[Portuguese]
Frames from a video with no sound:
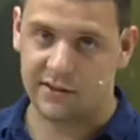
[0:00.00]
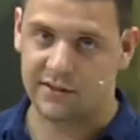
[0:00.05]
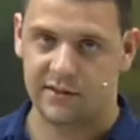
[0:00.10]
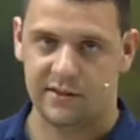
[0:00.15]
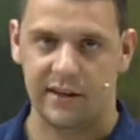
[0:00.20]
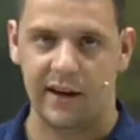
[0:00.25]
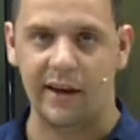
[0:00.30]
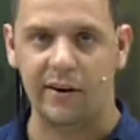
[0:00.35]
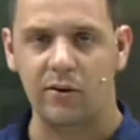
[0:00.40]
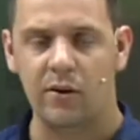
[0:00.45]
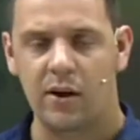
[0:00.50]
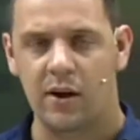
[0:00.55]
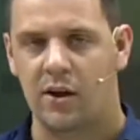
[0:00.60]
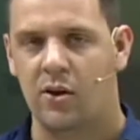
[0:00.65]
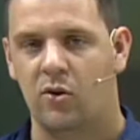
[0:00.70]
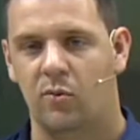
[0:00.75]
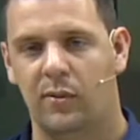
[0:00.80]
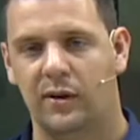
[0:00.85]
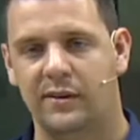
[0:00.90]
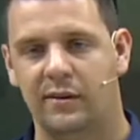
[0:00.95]
sério,
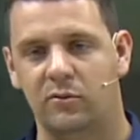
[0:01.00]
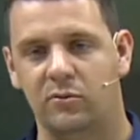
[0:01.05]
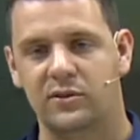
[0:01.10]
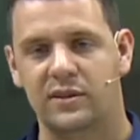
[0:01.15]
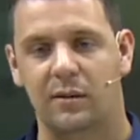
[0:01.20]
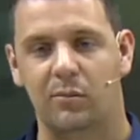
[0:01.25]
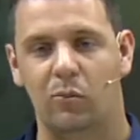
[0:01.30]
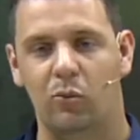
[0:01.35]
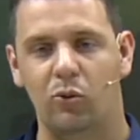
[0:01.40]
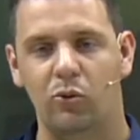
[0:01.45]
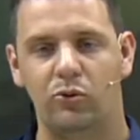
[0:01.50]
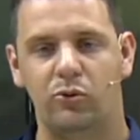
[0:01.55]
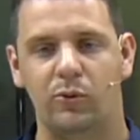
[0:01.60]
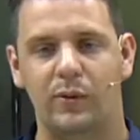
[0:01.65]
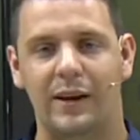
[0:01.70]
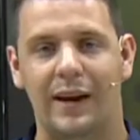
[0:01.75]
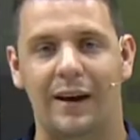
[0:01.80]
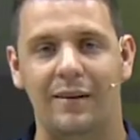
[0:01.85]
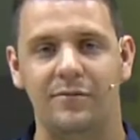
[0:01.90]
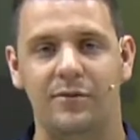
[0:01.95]
uma denúncia muito
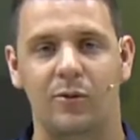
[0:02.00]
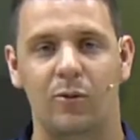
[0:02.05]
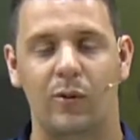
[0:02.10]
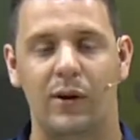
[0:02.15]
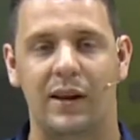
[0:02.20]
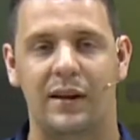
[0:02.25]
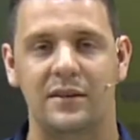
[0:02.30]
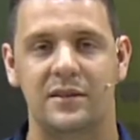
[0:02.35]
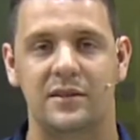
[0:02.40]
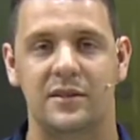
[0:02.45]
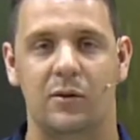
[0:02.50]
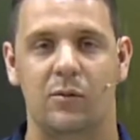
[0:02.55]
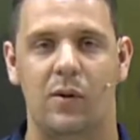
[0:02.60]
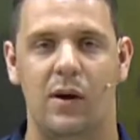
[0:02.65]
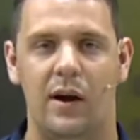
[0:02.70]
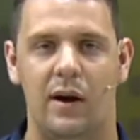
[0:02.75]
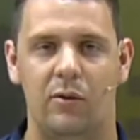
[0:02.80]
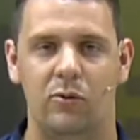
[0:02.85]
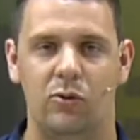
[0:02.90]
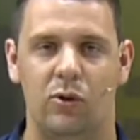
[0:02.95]
grave com relação
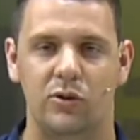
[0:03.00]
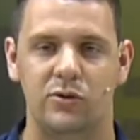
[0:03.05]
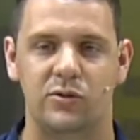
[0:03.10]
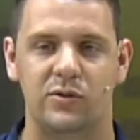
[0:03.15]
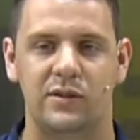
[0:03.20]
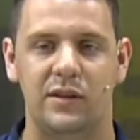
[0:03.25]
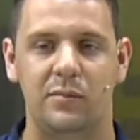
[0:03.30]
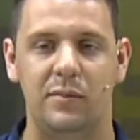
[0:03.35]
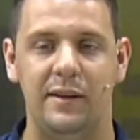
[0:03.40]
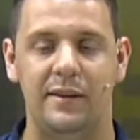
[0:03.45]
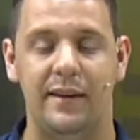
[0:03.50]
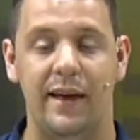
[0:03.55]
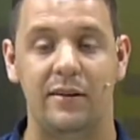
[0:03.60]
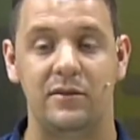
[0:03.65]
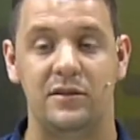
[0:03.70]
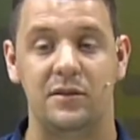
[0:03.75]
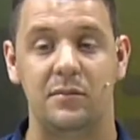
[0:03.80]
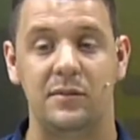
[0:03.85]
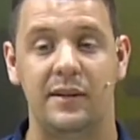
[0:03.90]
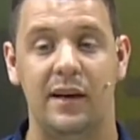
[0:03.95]
ao nosso cemitério,
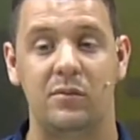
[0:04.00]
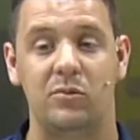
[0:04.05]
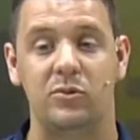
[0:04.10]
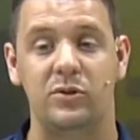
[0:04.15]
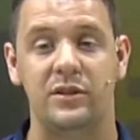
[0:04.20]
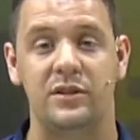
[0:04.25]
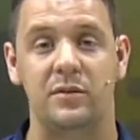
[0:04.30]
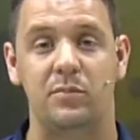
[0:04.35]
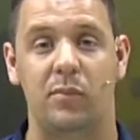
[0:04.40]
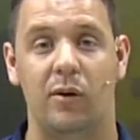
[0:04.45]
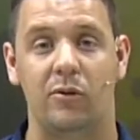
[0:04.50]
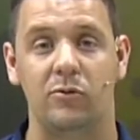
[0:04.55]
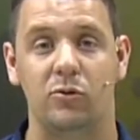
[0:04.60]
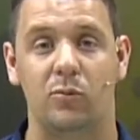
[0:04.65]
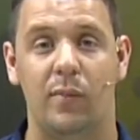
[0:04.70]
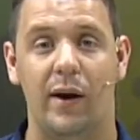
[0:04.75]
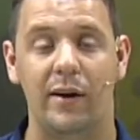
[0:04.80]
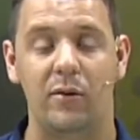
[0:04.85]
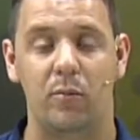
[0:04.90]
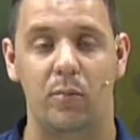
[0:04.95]
cemitério municipal do
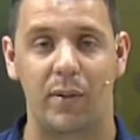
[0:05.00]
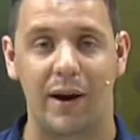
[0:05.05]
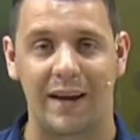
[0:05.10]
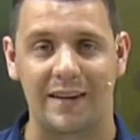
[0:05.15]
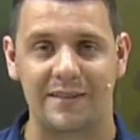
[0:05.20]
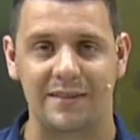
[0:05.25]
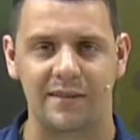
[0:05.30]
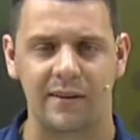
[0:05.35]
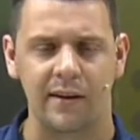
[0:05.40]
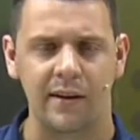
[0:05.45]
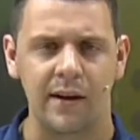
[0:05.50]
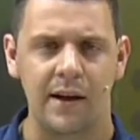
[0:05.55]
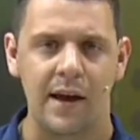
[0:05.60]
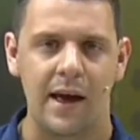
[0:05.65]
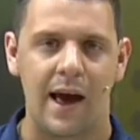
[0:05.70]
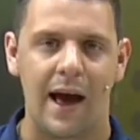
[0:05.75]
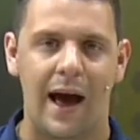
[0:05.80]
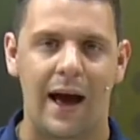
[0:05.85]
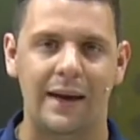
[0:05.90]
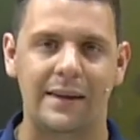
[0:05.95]
bairro Praça,
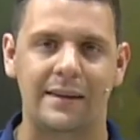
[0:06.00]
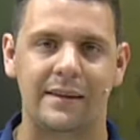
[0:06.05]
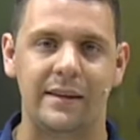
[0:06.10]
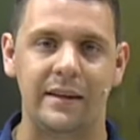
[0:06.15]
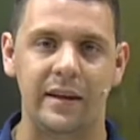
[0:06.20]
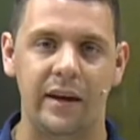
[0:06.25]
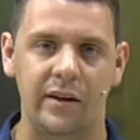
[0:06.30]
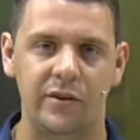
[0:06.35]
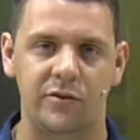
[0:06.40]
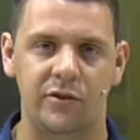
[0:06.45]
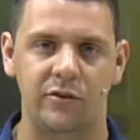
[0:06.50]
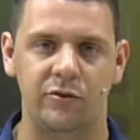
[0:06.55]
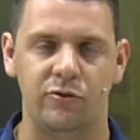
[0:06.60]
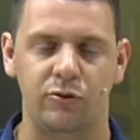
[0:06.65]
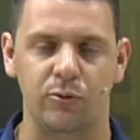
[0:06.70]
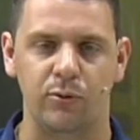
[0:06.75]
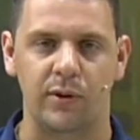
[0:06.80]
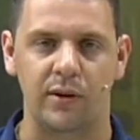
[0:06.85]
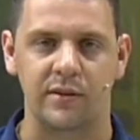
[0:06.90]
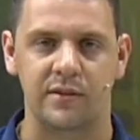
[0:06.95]
aqui em
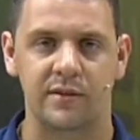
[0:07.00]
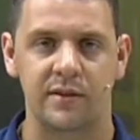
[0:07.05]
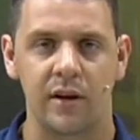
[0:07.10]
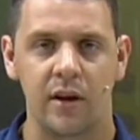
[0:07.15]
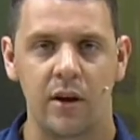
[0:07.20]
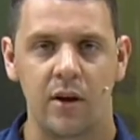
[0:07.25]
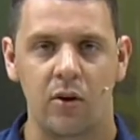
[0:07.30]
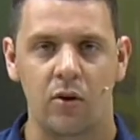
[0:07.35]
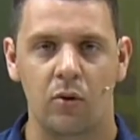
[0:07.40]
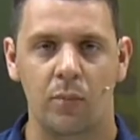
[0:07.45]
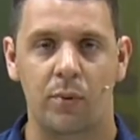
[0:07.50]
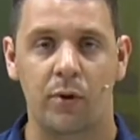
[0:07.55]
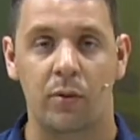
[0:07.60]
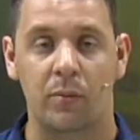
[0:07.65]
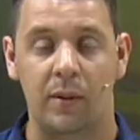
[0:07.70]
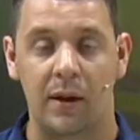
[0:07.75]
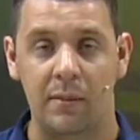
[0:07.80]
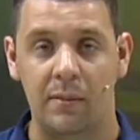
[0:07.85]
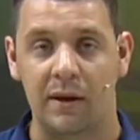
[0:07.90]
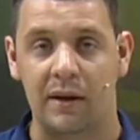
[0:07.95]
Tijucas. O
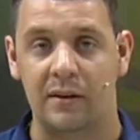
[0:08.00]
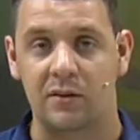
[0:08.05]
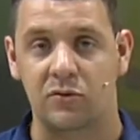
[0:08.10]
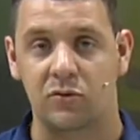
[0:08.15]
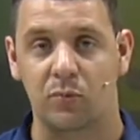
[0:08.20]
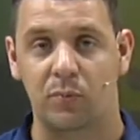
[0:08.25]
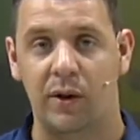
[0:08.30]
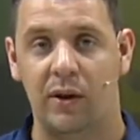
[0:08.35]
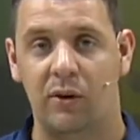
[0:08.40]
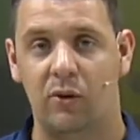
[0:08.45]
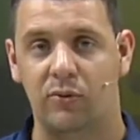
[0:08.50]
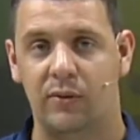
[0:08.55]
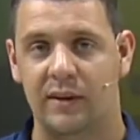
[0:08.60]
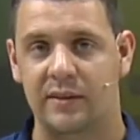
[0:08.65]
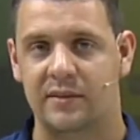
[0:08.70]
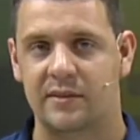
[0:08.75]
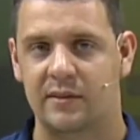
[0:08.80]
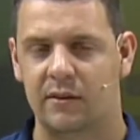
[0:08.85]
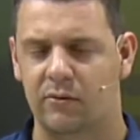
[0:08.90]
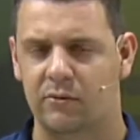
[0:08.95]
problema da
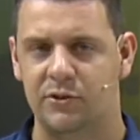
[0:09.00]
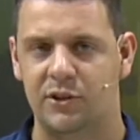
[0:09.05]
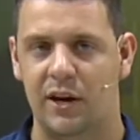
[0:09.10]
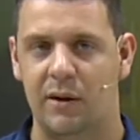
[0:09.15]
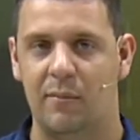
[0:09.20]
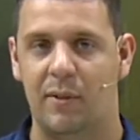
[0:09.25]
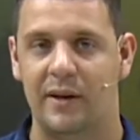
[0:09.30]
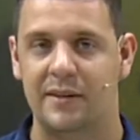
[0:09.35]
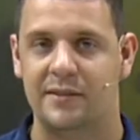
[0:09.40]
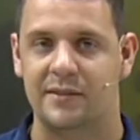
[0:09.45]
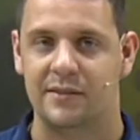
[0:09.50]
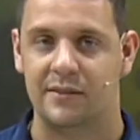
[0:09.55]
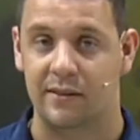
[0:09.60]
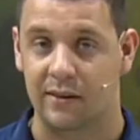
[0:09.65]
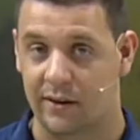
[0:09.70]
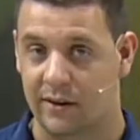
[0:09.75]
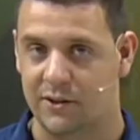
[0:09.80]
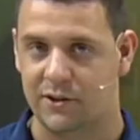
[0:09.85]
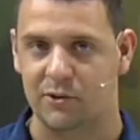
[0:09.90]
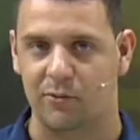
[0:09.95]
superlotação já é
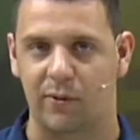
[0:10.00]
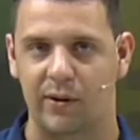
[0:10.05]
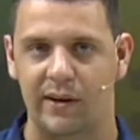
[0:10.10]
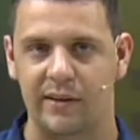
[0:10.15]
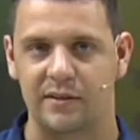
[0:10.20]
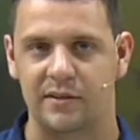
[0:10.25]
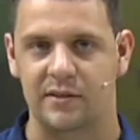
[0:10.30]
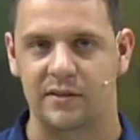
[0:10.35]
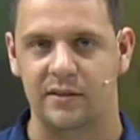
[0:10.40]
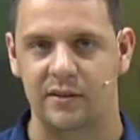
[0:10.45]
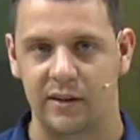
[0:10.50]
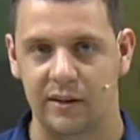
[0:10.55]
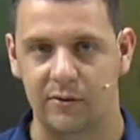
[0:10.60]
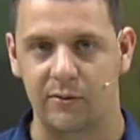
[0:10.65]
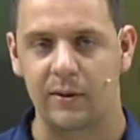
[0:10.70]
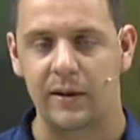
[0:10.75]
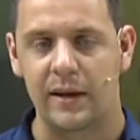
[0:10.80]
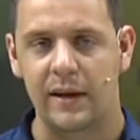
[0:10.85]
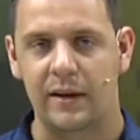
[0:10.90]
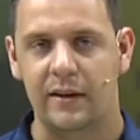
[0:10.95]
bastante conhecido,
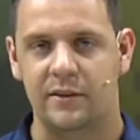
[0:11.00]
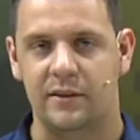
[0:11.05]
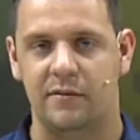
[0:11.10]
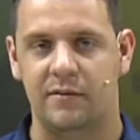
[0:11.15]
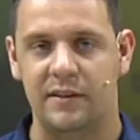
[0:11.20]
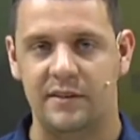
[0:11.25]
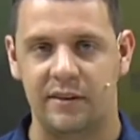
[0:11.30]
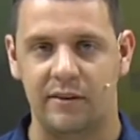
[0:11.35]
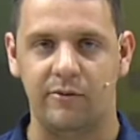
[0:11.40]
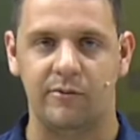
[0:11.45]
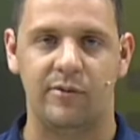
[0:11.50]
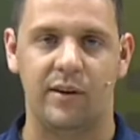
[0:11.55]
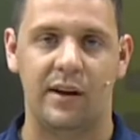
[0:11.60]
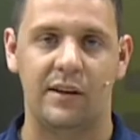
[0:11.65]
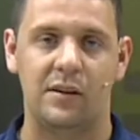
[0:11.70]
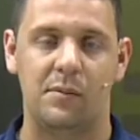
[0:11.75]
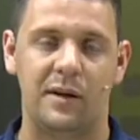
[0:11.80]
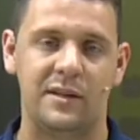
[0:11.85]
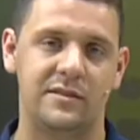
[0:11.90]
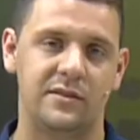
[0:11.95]
já vem sendo
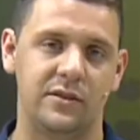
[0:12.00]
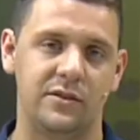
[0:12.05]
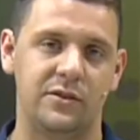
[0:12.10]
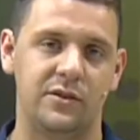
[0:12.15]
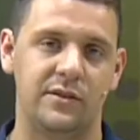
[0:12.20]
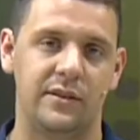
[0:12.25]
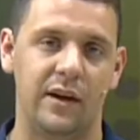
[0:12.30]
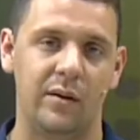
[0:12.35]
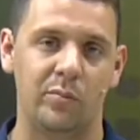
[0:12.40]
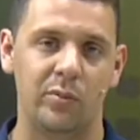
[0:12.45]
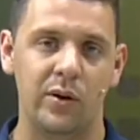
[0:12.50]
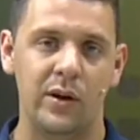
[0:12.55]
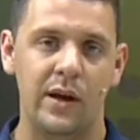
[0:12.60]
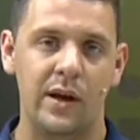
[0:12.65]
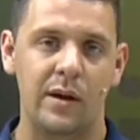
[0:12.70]
falado há bastante tempo.